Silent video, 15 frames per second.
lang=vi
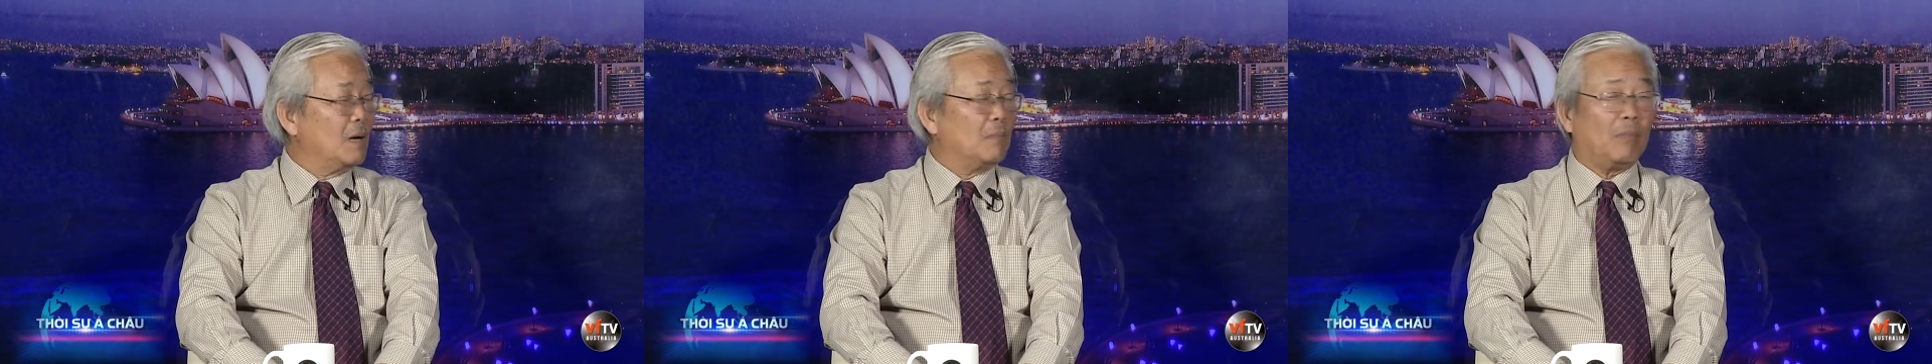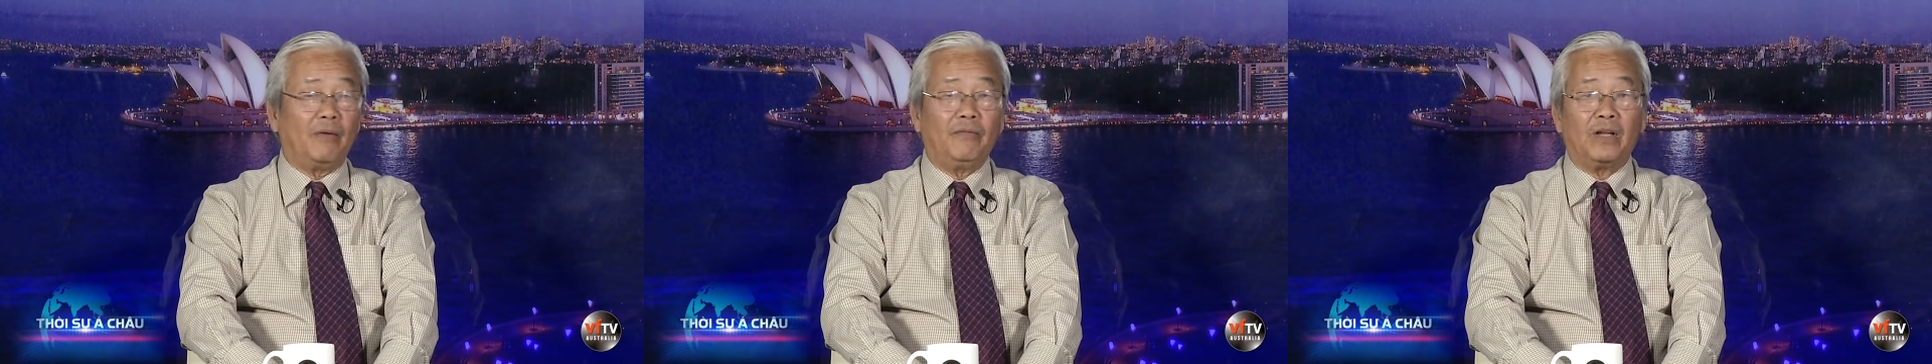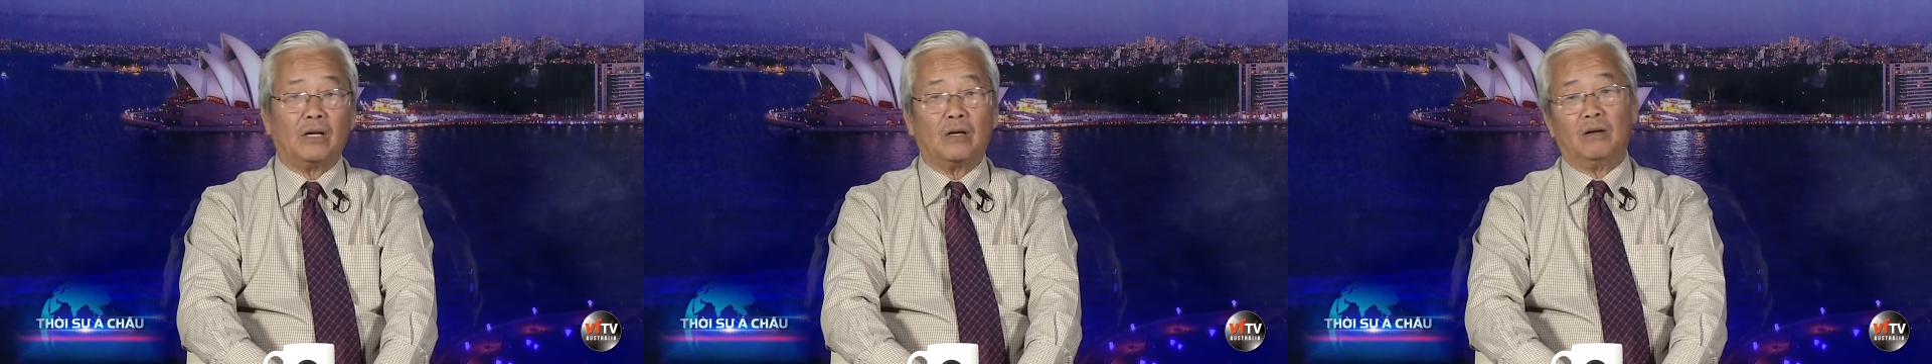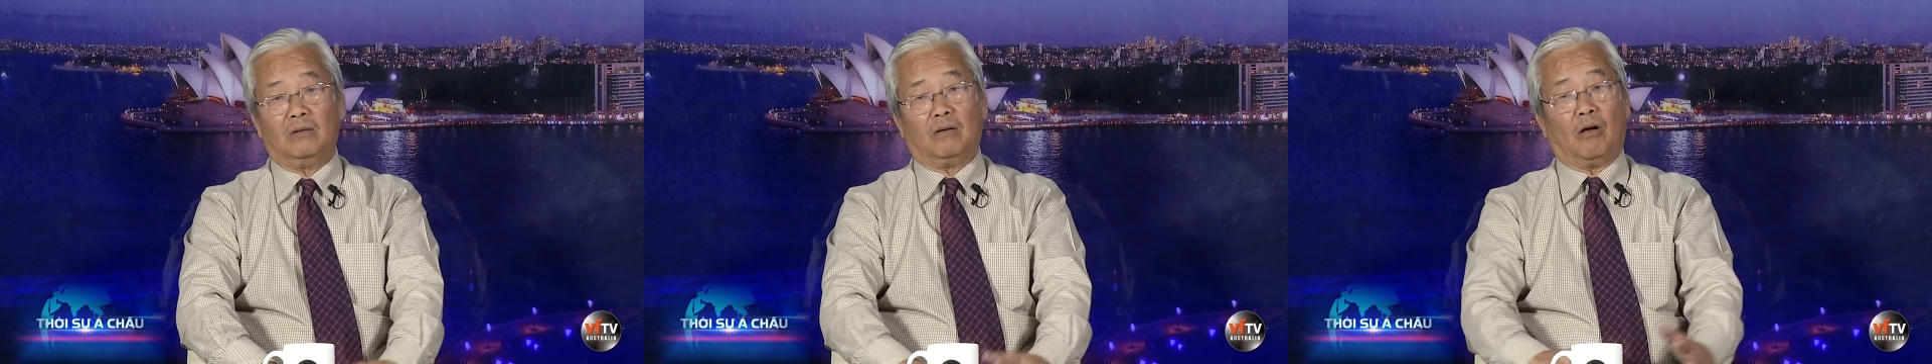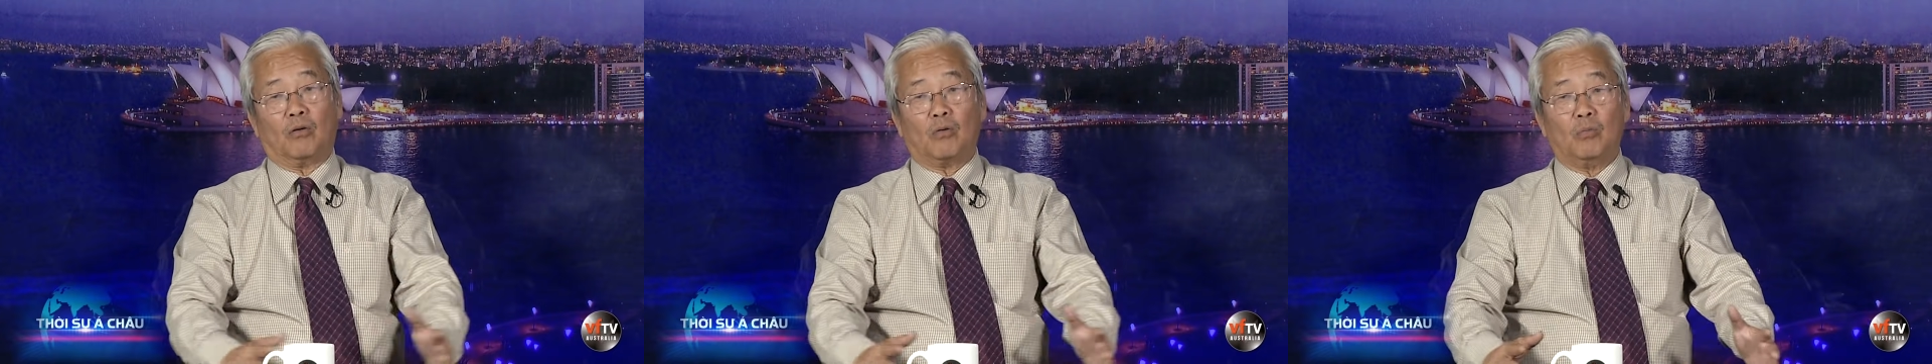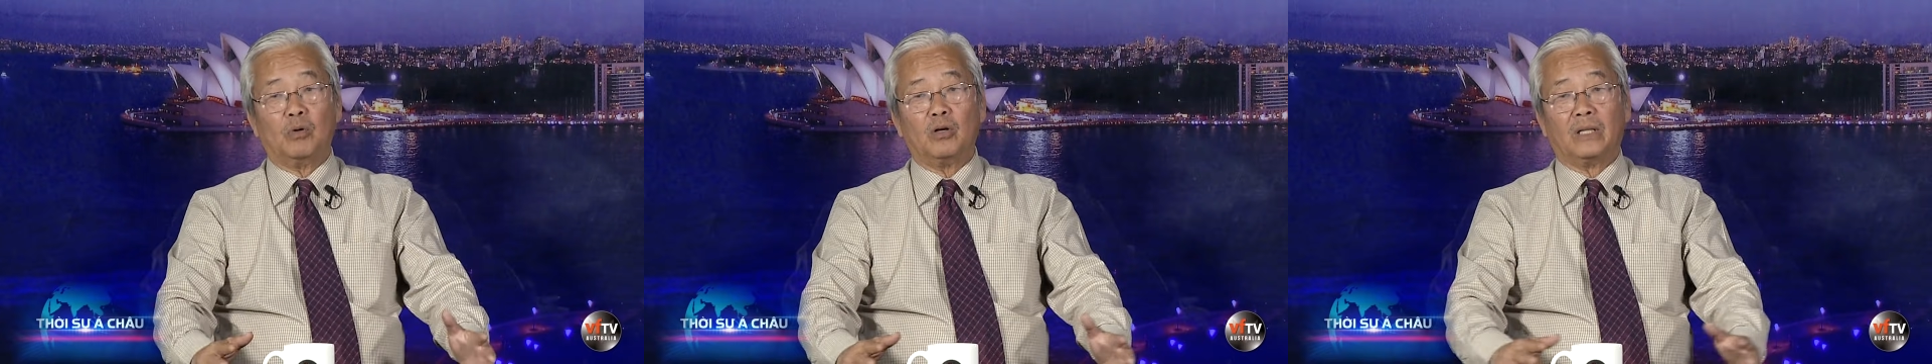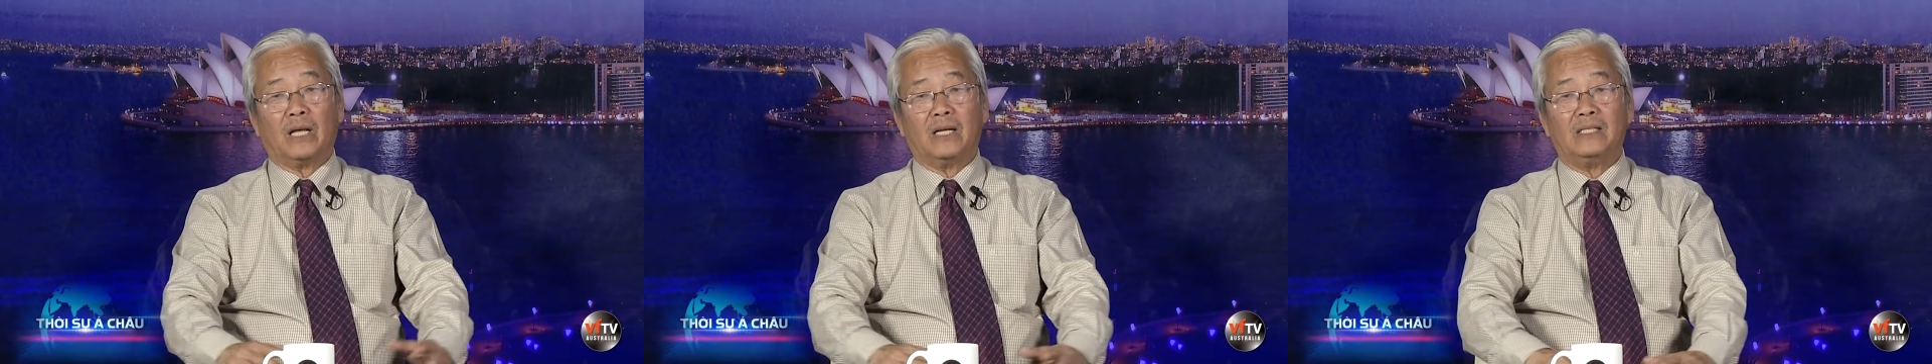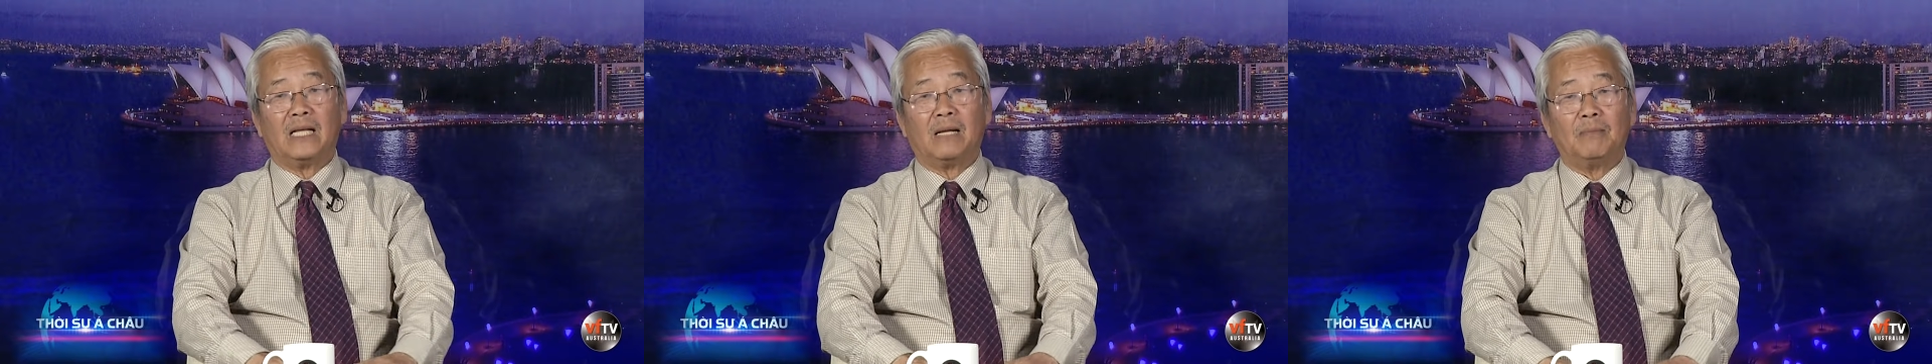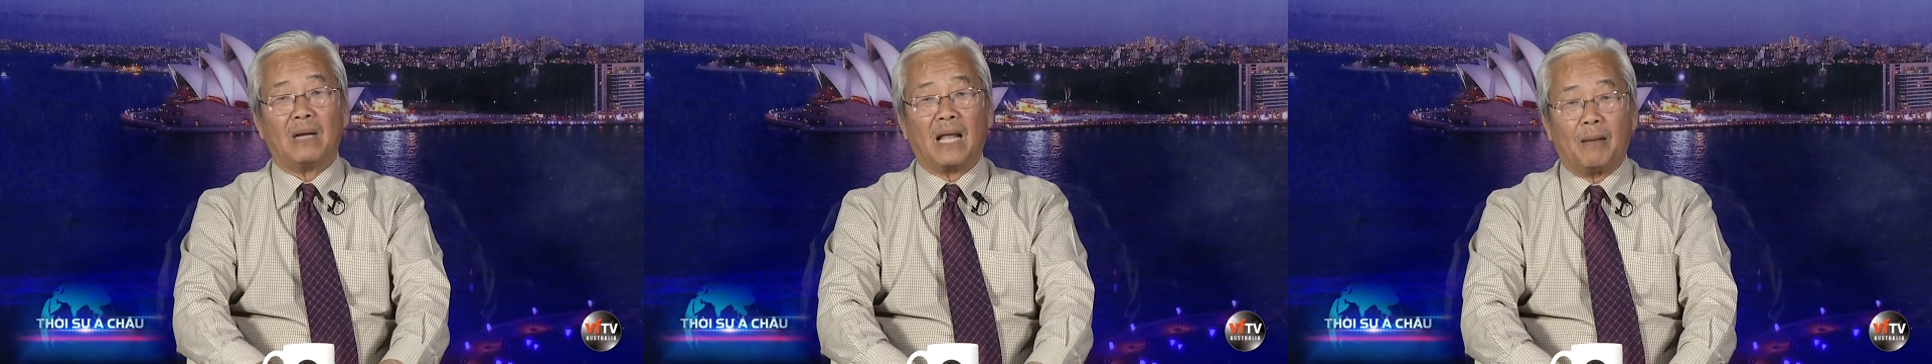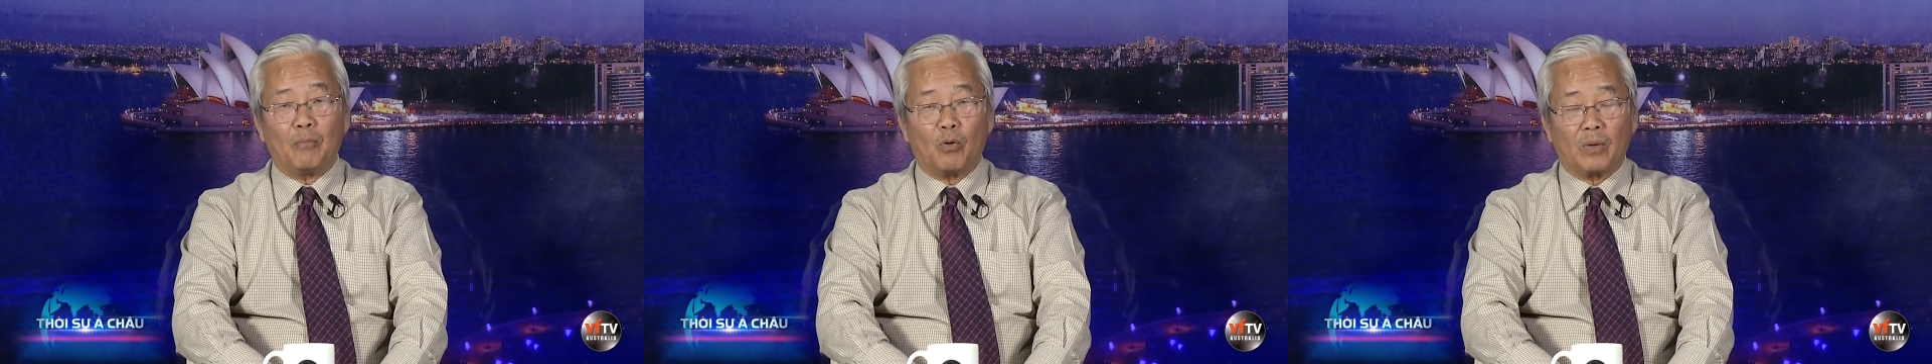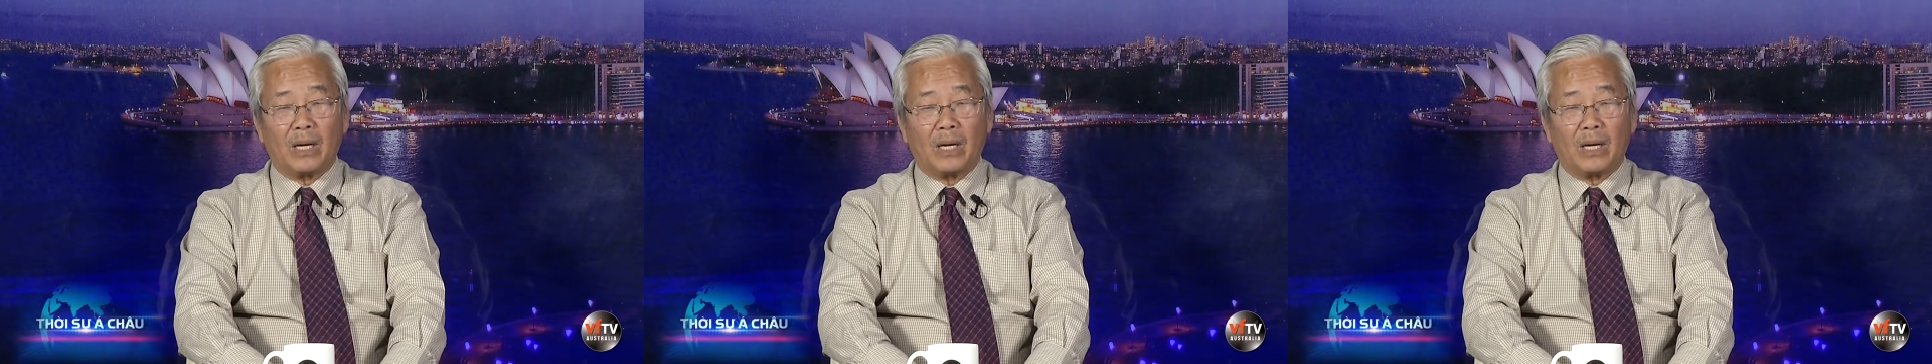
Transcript: bởi vì họ cũng có thể xem lại một